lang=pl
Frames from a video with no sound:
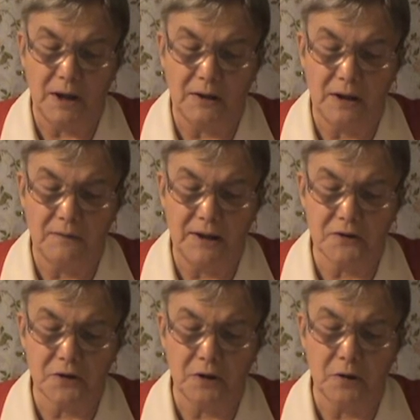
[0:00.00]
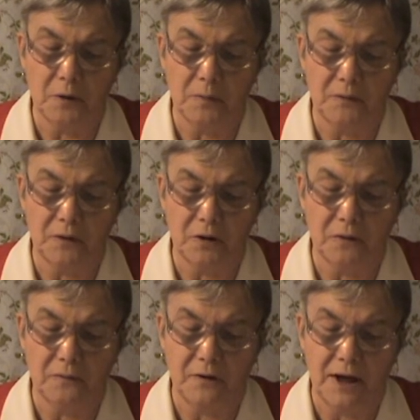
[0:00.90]
a najwięcej
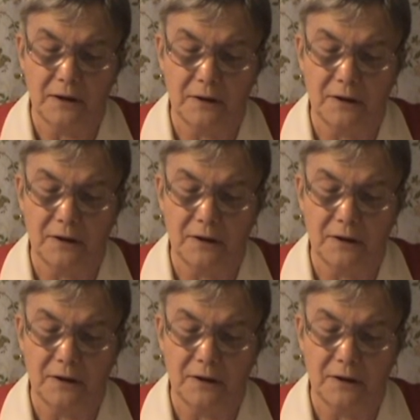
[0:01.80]
domownikom wiary.